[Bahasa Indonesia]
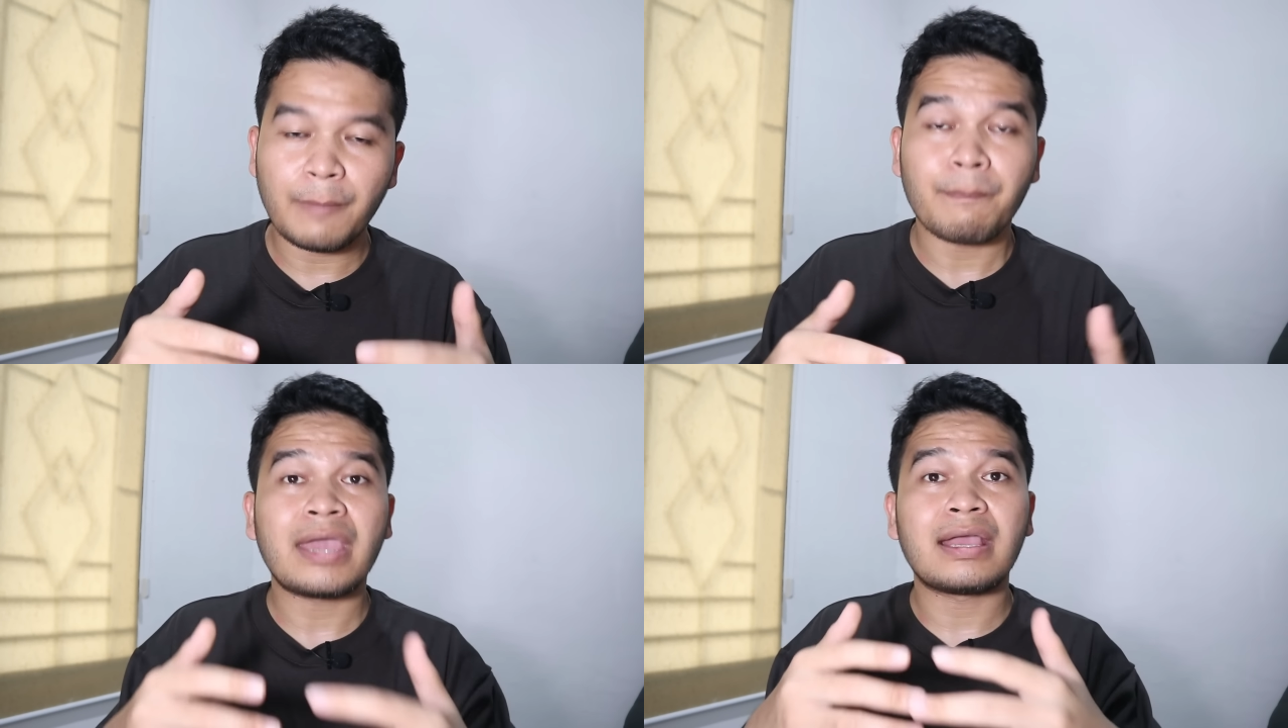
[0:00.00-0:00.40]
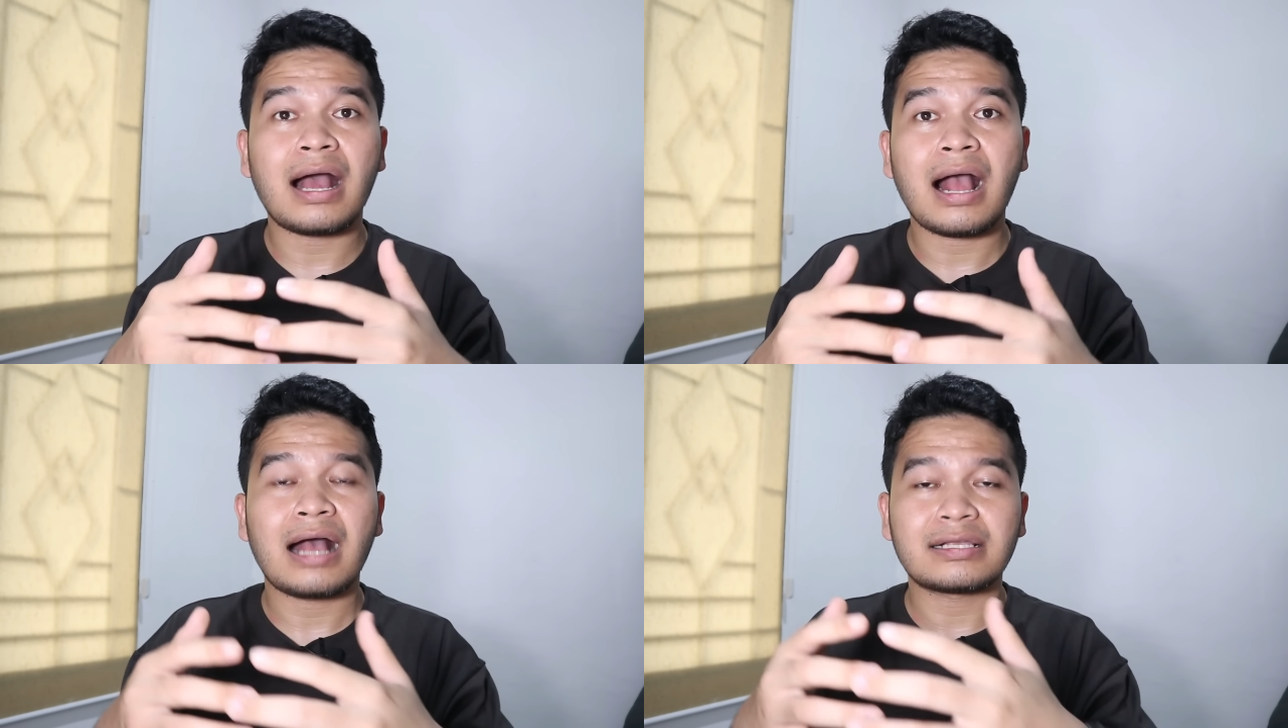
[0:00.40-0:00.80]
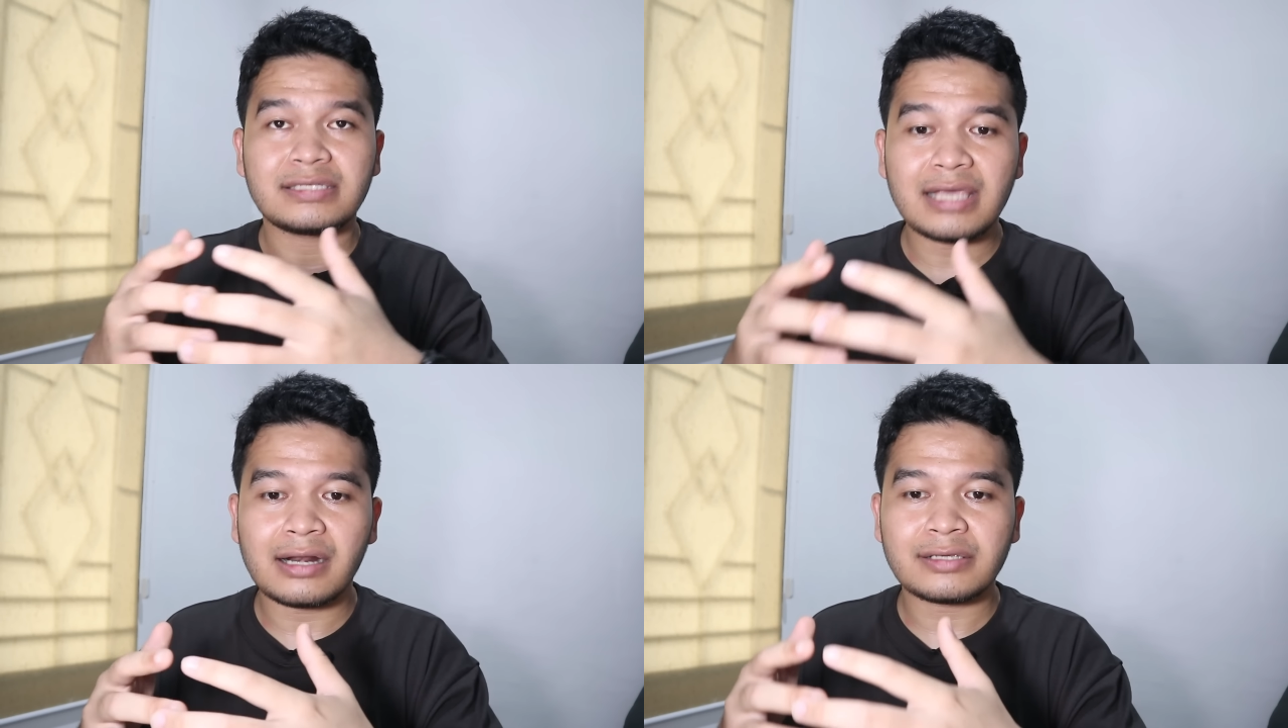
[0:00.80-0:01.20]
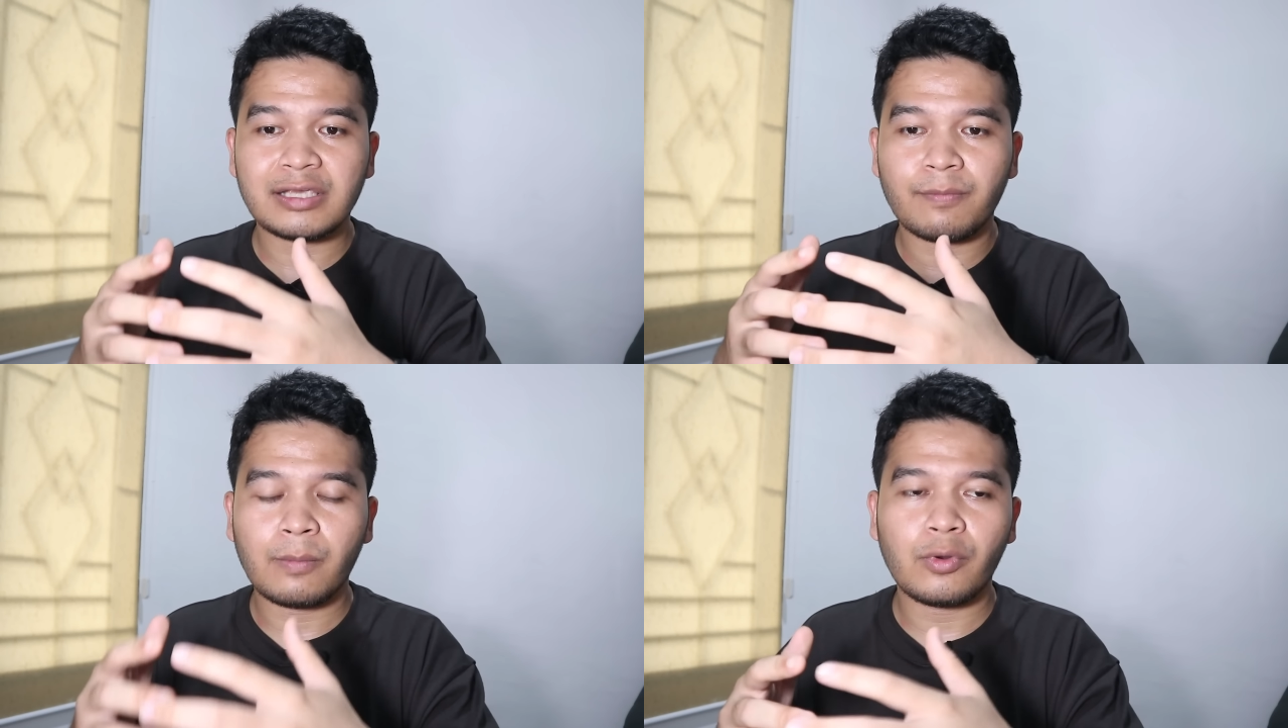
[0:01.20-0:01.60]
pemegang hak siar
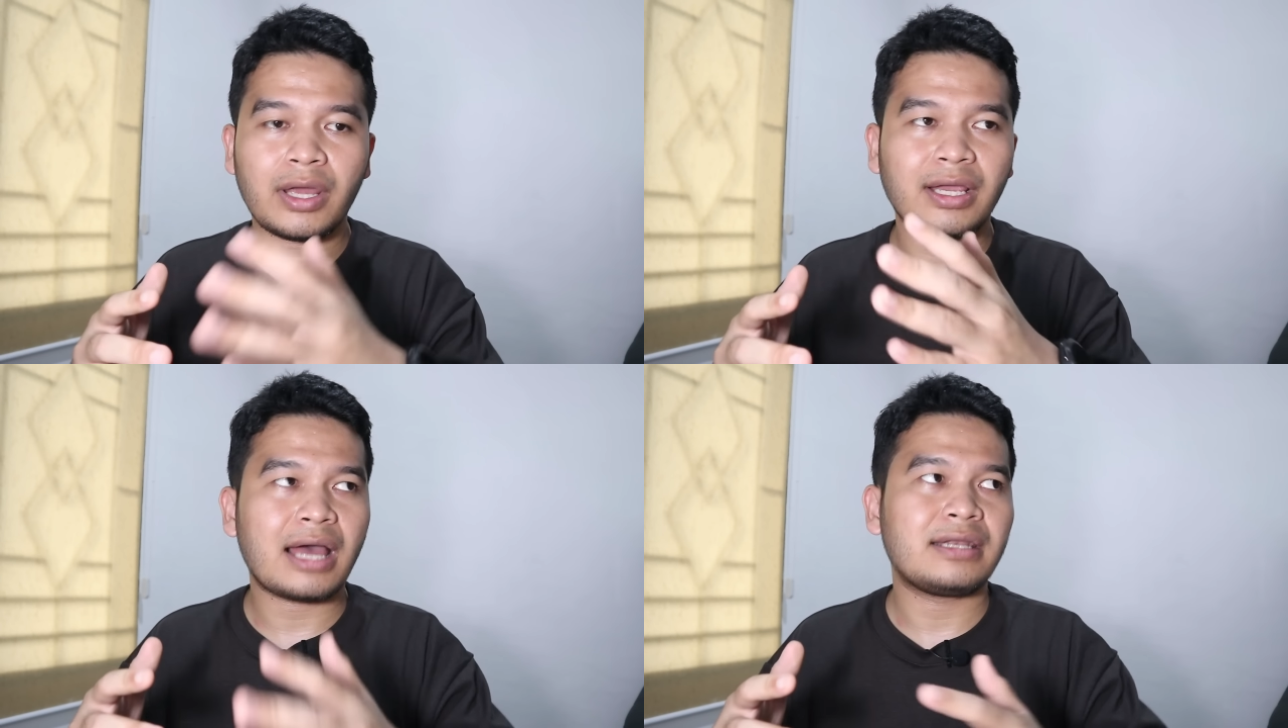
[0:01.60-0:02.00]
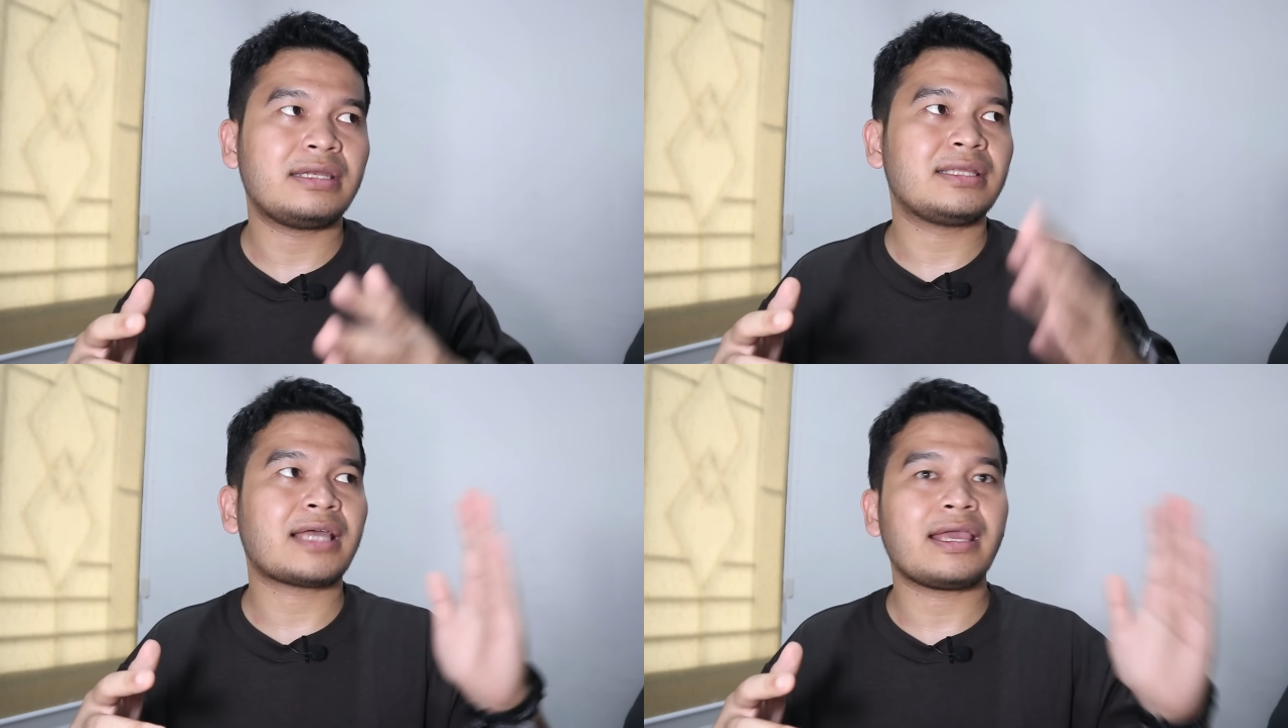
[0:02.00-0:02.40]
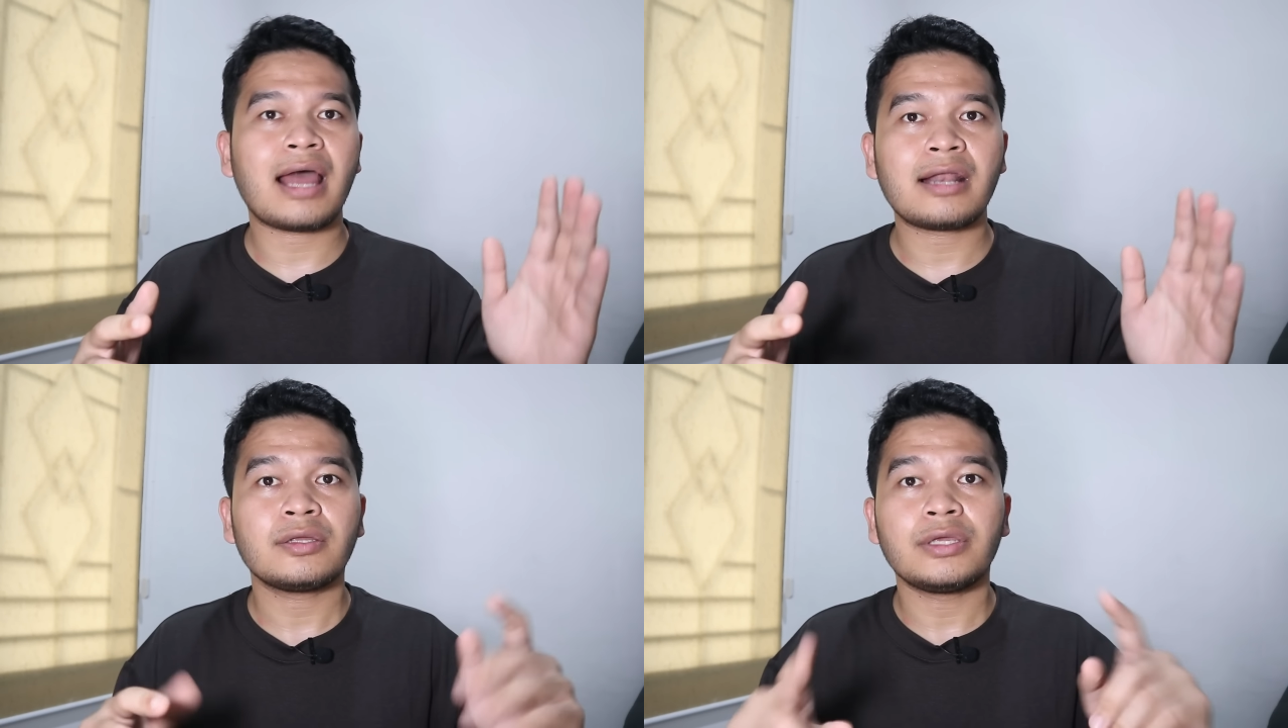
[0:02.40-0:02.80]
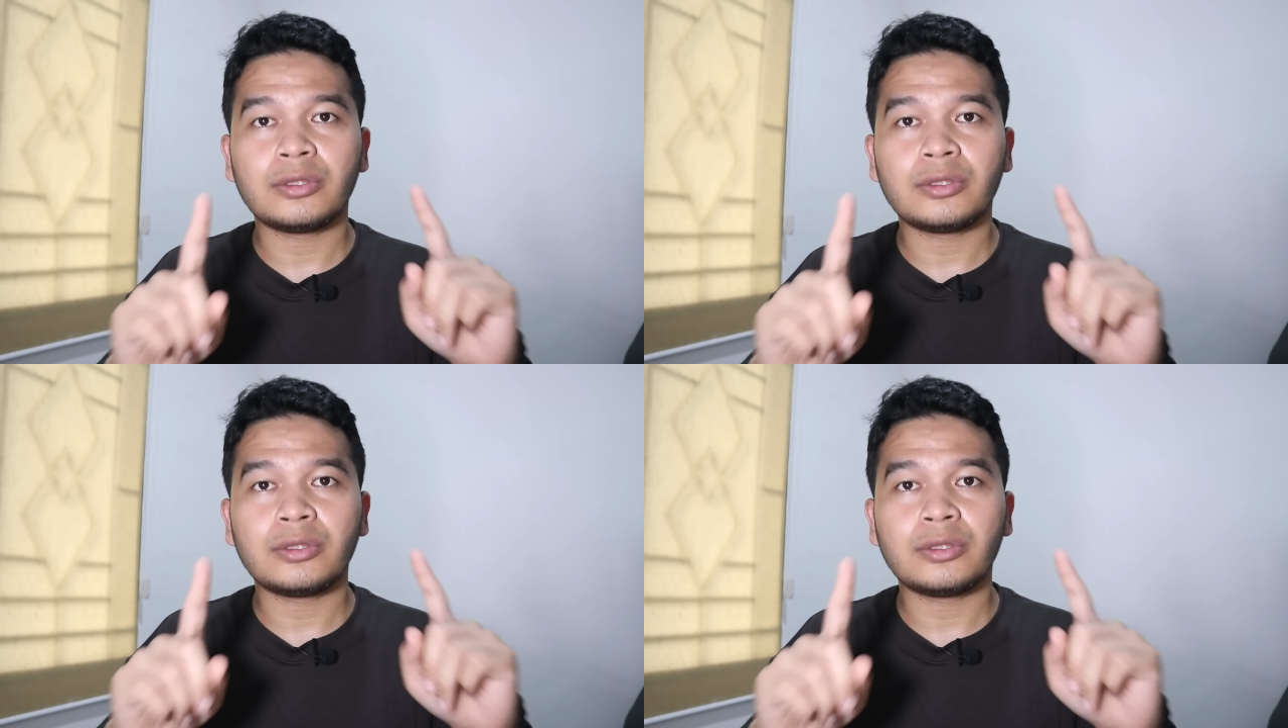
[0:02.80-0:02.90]
sepak bola yang ada di Thailand